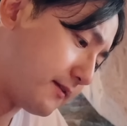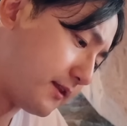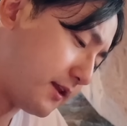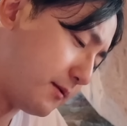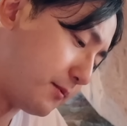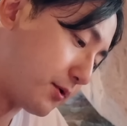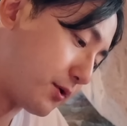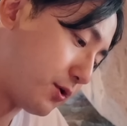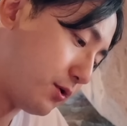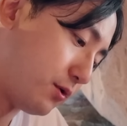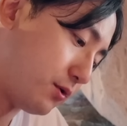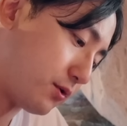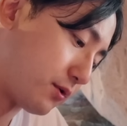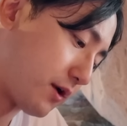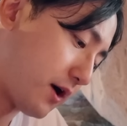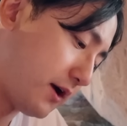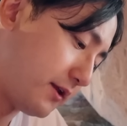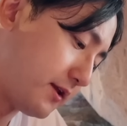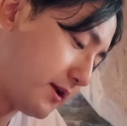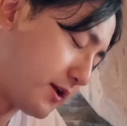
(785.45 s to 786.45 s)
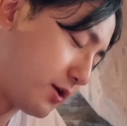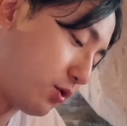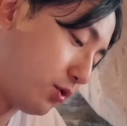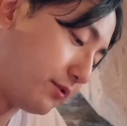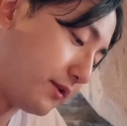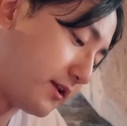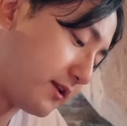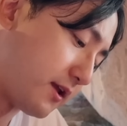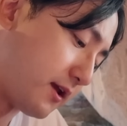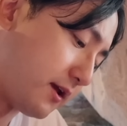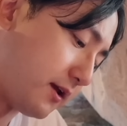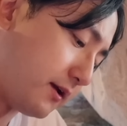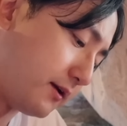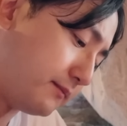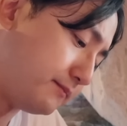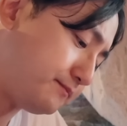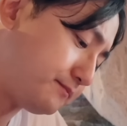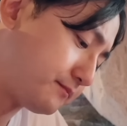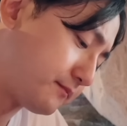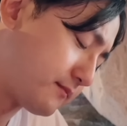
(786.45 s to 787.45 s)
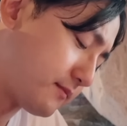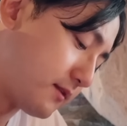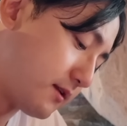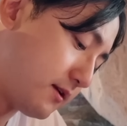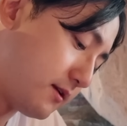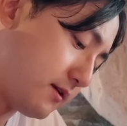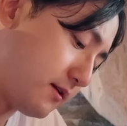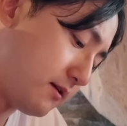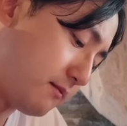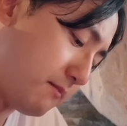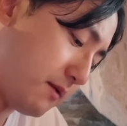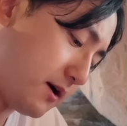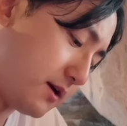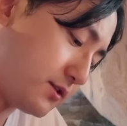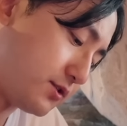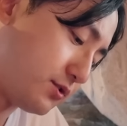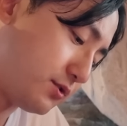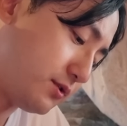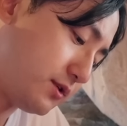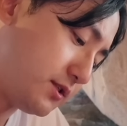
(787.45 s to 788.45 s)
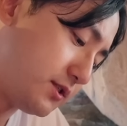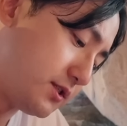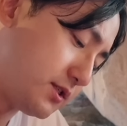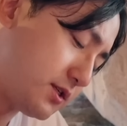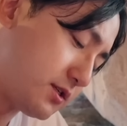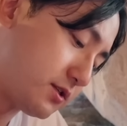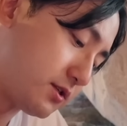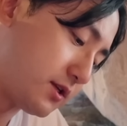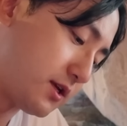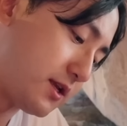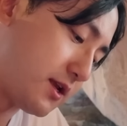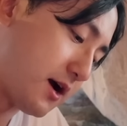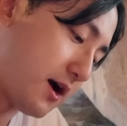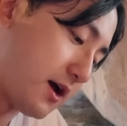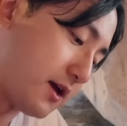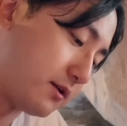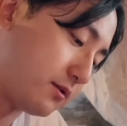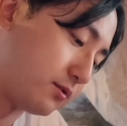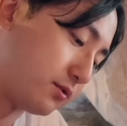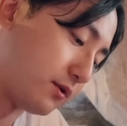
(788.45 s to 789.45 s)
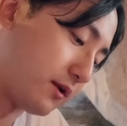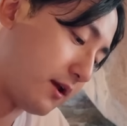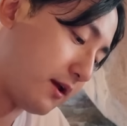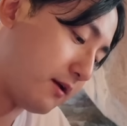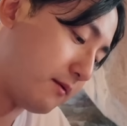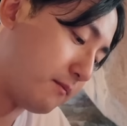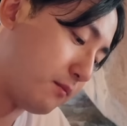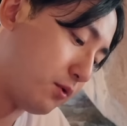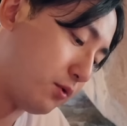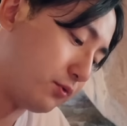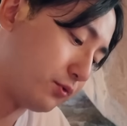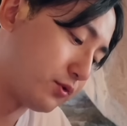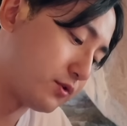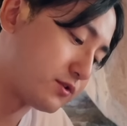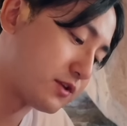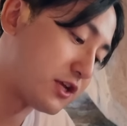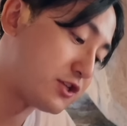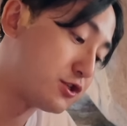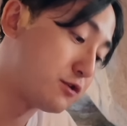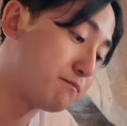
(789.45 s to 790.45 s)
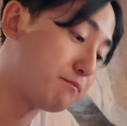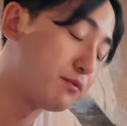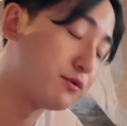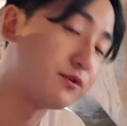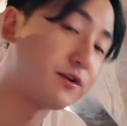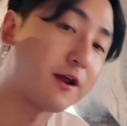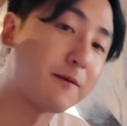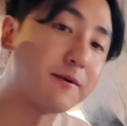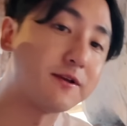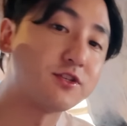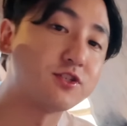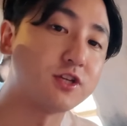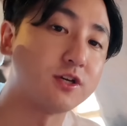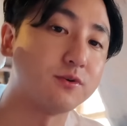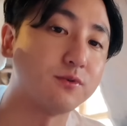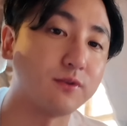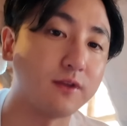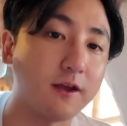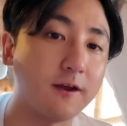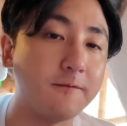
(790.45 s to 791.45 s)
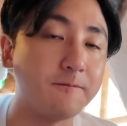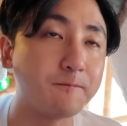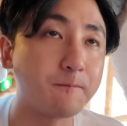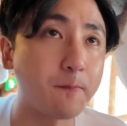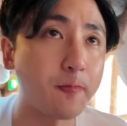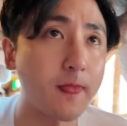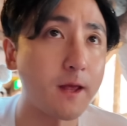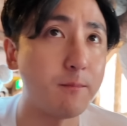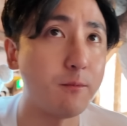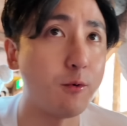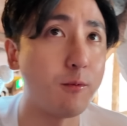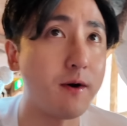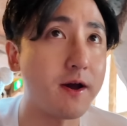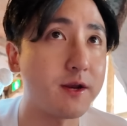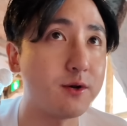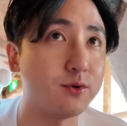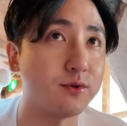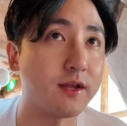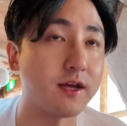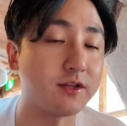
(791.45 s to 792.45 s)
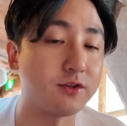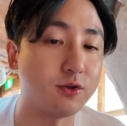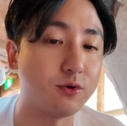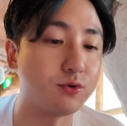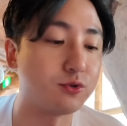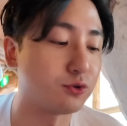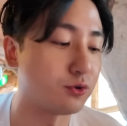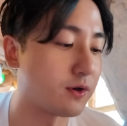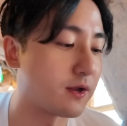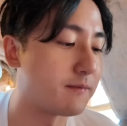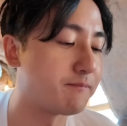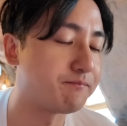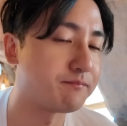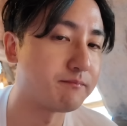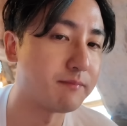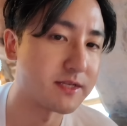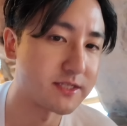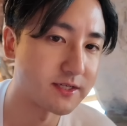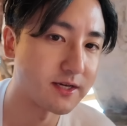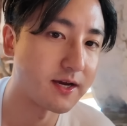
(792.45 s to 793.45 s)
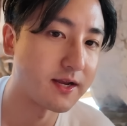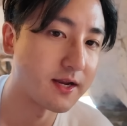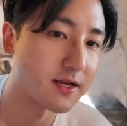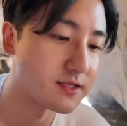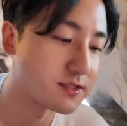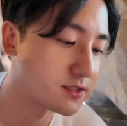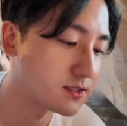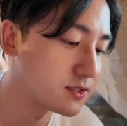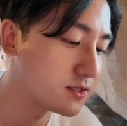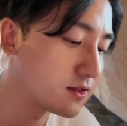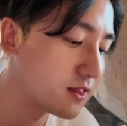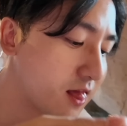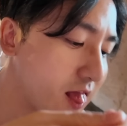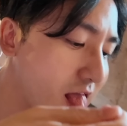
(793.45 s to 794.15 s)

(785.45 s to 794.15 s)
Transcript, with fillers: でも今日かなり混んでてまあ11時過ぎに入るとねもう本当に30分ぐらい待っちゃうのでモバイルオーダーやっておくとね間違いないです